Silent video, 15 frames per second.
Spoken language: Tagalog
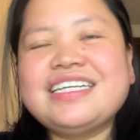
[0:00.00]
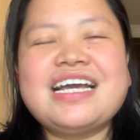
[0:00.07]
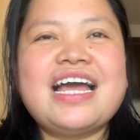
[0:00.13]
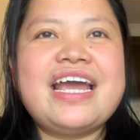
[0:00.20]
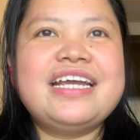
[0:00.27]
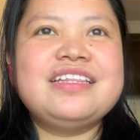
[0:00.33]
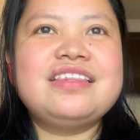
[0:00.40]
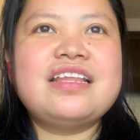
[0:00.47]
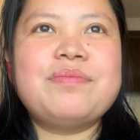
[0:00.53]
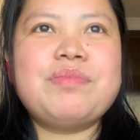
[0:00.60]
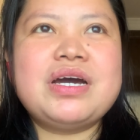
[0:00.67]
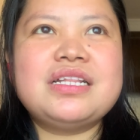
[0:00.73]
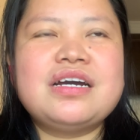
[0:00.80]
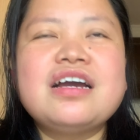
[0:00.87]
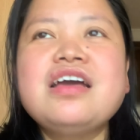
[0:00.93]
kahit na
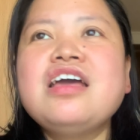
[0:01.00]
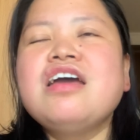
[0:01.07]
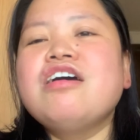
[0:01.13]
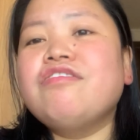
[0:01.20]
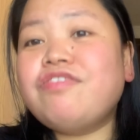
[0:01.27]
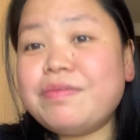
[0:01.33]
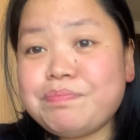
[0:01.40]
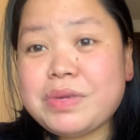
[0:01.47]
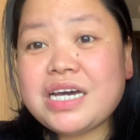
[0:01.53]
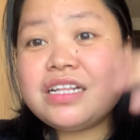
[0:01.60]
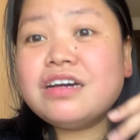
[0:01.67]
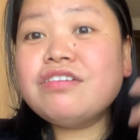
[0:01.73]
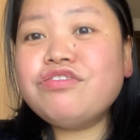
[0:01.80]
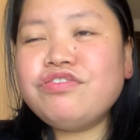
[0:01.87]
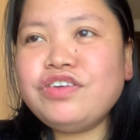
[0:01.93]
parang,
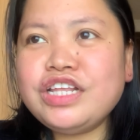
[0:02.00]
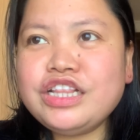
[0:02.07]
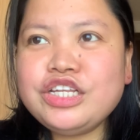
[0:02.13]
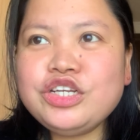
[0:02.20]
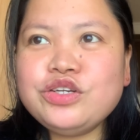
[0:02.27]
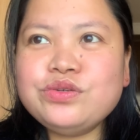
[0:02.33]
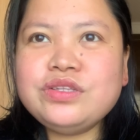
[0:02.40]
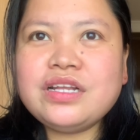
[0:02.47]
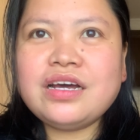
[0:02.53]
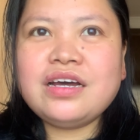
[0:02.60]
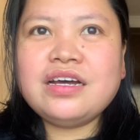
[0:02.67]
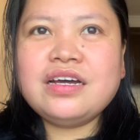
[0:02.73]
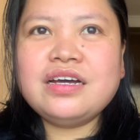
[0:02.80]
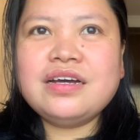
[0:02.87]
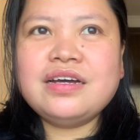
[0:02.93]
parang feel niyo na
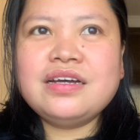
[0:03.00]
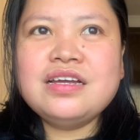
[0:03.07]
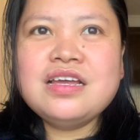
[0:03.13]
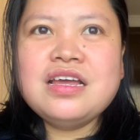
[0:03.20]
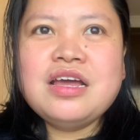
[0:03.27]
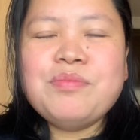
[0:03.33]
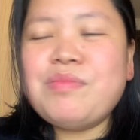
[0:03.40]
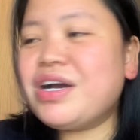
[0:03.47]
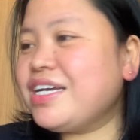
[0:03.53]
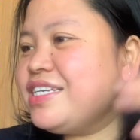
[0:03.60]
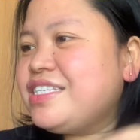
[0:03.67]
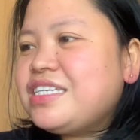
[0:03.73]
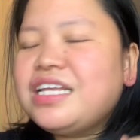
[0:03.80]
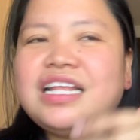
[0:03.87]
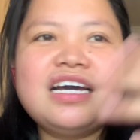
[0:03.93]

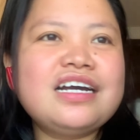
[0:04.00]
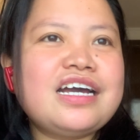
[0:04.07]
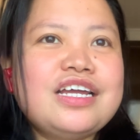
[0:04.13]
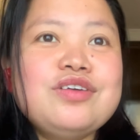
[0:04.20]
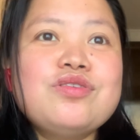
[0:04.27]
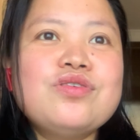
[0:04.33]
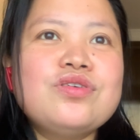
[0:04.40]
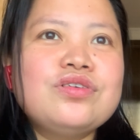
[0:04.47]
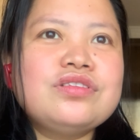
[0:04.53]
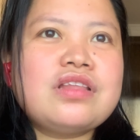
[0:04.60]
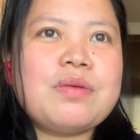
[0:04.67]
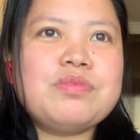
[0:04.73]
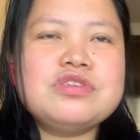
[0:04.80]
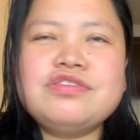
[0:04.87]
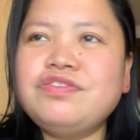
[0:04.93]
mag-isa lang kayo,
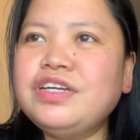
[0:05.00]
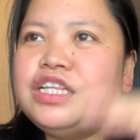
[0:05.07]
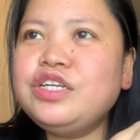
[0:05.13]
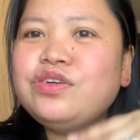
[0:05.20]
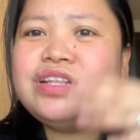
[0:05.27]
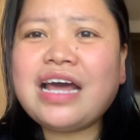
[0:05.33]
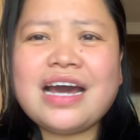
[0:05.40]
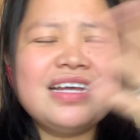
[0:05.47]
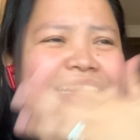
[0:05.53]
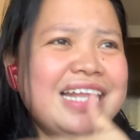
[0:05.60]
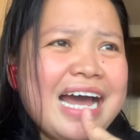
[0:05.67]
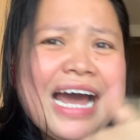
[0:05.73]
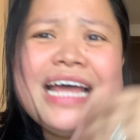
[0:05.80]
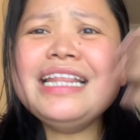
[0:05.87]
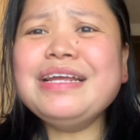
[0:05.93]
tapos feel niyo na ang
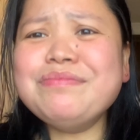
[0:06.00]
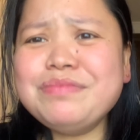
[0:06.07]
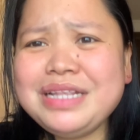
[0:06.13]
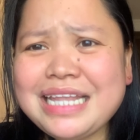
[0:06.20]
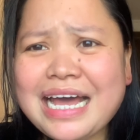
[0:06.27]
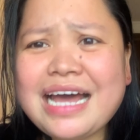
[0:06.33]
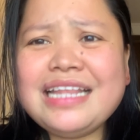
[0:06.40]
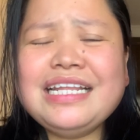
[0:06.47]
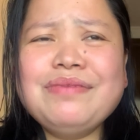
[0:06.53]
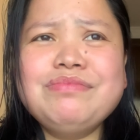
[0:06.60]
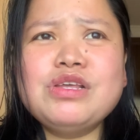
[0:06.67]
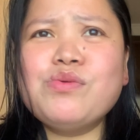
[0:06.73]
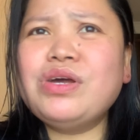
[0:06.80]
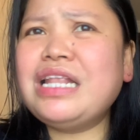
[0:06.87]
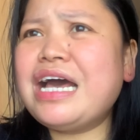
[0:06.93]
lalim-lalim
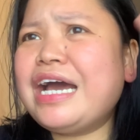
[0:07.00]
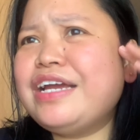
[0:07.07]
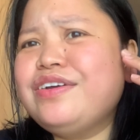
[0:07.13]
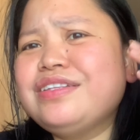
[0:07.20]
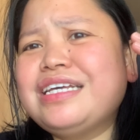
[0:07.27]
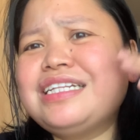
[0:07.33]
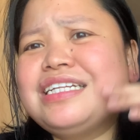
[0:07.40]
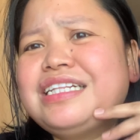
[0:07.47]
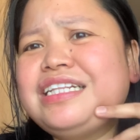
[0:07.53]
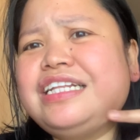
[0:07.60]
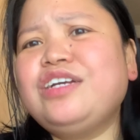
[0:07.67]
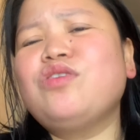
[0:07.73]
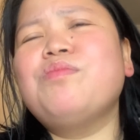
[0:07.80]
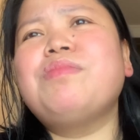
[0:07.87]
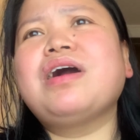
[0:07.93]
na wala kayong naririnig.
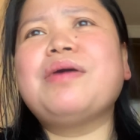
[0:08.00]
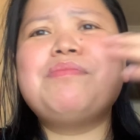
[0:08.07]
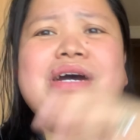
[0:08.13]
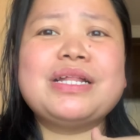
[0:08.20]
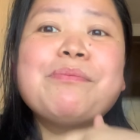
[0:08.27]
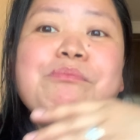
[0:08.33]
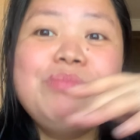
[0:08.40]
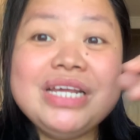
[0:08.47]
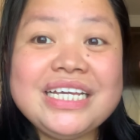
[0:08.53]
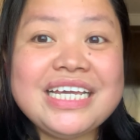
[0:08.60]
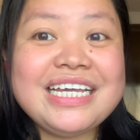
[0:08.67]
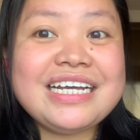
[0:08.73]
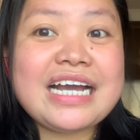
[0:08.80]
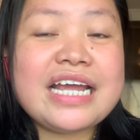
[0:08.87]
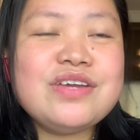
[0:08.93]
Kumbaga parang
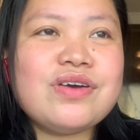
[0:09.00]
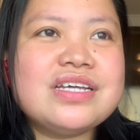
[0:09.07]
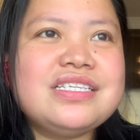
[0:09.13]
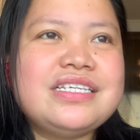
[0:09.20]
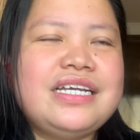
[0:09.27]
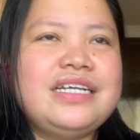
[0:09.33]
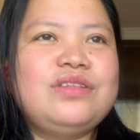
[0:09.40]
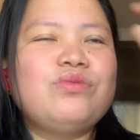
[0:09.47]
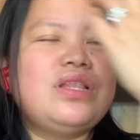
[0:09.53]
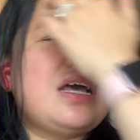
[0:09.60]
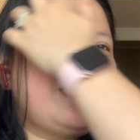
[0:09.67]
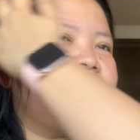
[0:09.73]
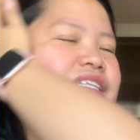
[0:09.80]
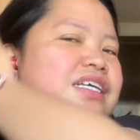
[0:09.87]
bingi kayo as in, wala kayong